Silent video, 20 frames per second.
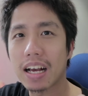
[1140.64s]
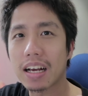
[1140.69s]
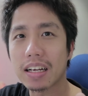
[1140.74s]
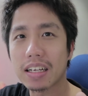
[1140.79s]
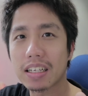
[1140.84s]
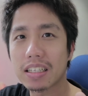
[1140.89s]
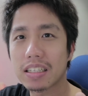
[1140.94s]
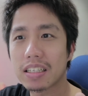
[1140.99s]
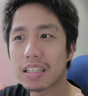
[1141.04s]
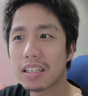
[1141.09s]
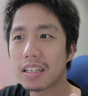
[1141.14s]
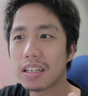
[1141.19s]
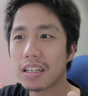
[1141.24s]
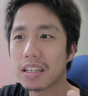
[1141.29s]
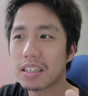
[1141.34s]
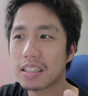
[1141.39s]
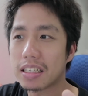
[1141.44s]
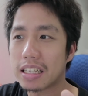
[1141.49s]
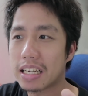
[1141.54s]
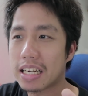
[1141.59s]
ง
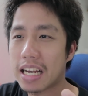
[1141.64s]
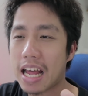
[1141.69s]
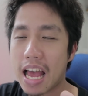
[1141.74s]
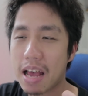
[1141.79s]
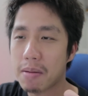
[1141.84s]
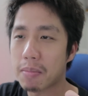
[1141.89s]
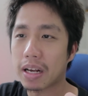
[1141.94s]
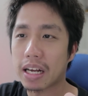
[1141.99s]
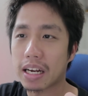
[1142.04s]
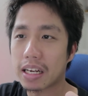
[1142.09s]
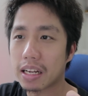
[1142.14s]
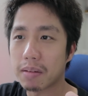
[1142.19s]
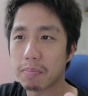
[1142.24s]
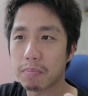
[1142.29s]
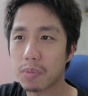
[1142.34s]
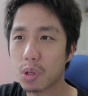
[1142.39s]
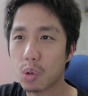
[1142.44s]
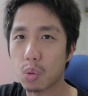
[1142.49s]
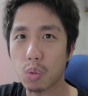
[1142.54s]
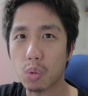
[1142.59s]
ที่หน้าเหมือนกันเนี่ย
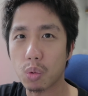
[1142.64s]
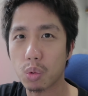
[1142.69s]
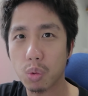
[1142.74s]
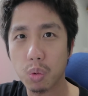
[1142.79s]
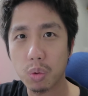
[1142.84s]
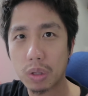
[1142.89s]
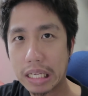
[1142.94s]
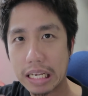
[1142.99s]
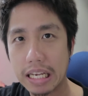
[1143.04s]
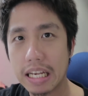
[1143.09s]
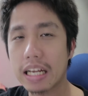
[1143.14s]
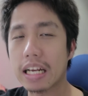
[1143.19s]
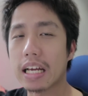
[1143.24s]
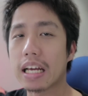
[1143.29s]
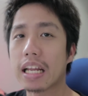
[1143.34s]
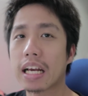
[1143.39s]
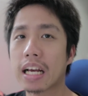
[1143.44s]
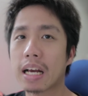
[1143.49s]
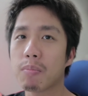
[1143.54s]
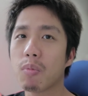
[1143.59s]
อยู่ทุกที่เล
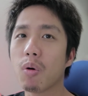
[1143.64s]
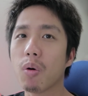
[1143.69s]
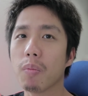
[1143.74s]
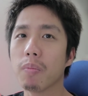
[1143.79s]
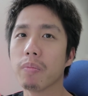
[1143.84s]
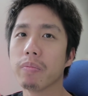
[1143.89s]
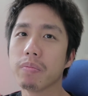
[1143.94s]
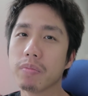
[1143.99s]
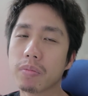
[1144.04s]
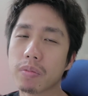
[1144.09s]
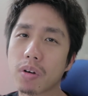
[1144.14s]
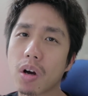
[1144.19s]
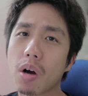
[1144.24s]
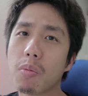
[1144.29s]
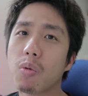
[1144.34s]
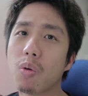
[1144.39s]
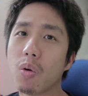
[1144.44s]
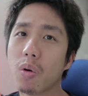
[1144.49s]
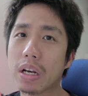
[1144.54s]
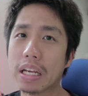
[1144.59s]
ยนะครับผมคร
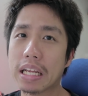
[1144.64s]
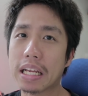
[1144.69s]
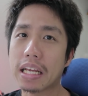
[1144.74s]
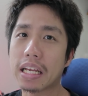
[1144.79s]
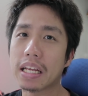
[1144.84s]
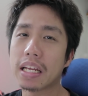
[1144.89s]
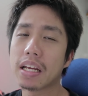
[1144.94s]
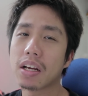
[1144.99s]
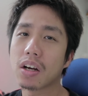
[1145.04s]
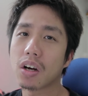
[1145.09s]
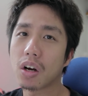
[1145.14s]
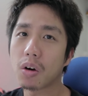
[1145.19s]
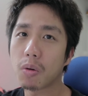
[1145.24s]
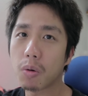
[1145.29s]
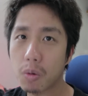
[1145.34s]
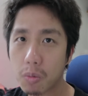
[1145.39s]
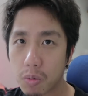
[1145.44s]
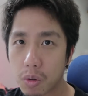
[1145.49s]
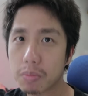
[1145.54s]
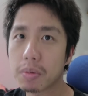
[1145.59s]
อบครัวนี้พ
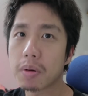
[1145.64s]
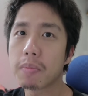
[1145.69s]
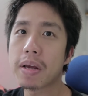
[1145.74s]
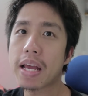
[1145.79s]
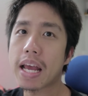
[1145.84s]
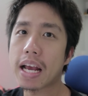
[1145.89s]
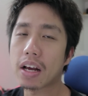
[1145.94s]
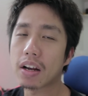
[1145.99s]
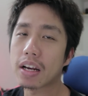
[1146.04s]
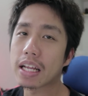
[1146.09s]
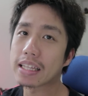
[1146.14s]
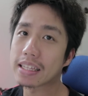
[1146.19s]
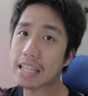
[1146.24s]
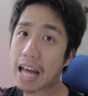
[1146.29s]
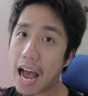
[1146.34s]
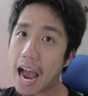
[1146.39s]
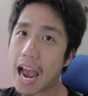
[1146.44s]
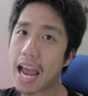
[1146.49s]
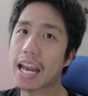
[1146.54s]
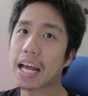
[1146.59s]
วกเพื่อนเอกก็เลย
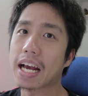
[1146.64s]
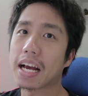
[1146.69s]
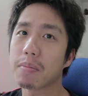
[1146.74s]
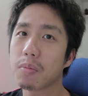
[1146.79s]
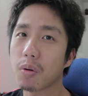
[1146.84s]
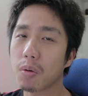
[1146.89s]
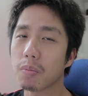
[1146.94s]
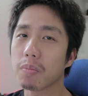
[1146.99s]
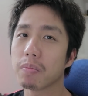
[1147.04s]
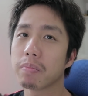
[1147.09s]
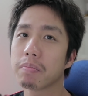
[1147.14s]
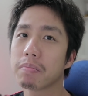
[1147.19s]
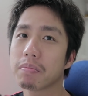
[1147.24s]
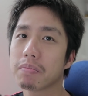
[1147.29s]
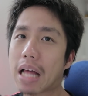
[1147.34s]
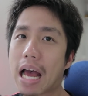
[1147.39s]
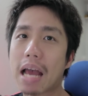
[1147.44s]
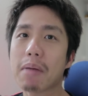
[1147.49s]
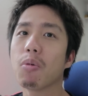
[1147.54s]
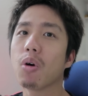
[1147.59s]
ตายนะครับผม
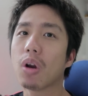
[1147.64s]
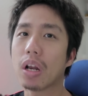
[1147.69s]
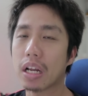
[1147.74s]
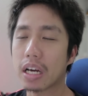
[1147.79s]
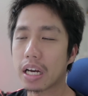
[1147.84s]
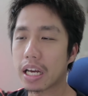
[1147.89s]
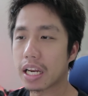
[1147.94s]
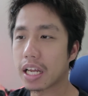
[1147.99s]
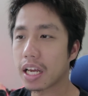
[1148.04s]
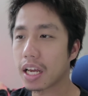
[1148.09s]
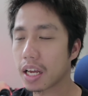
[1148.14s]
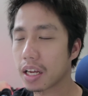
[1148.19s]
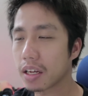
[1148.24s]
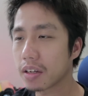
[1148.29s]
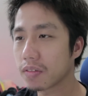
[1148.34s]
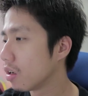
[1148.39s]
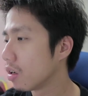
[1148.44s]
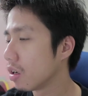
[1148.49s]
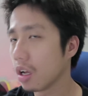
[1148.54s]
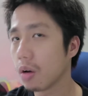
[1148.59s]
ตายหมดเลยนะฮะ
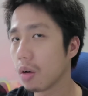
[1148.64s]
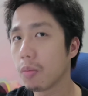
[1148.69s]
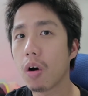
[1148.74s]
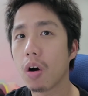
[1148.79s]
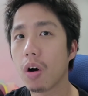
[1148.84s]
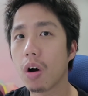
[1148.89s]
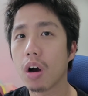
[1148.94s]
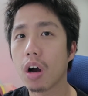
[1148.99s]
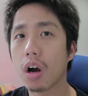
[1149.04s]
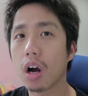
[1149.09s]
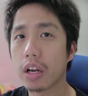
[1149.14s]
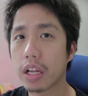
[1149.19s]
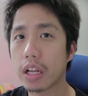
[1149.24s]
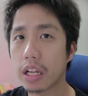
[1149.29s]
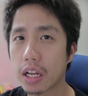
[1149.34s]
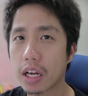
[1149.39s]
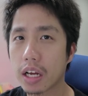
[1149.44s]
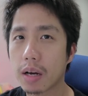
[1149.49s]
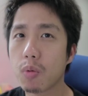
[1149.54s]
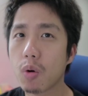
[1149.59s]
แล้วพอคราว
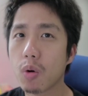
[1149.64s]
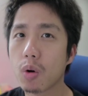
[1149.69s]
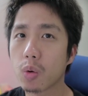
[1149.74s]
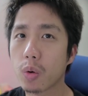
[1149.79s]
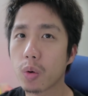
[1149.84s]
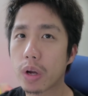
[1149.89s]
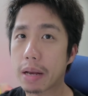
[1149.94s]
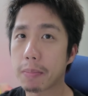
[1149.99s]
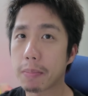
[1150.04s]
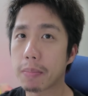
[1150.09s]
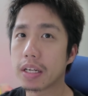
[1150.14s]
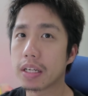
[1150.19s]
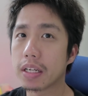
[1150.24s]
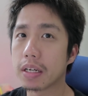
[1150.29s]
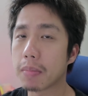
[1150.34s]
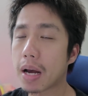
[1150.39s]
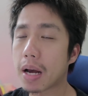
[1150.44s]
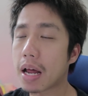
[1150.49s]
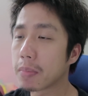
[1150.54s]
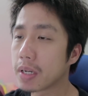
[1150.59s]
นี้นะครับพวกตัวเองมา
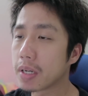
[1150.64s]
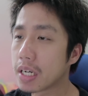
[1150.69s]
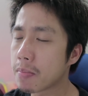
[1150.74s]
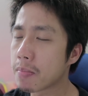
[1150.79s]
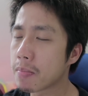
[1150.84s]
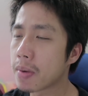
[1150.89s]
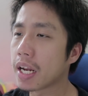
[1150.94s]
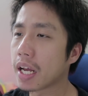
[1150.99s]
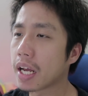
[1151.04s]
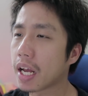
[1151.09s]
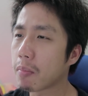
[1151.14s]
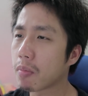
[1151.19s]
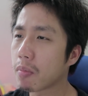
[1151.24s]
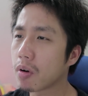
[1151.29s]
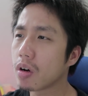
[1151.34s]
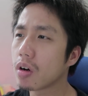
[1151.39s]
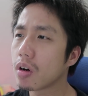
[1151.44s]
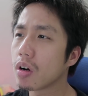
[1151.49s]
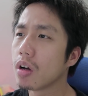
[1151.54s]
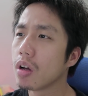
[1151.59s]
ถึงบ้านเพื่อนมันนะครับ
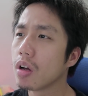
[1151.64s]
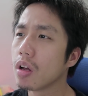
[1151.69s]
ก็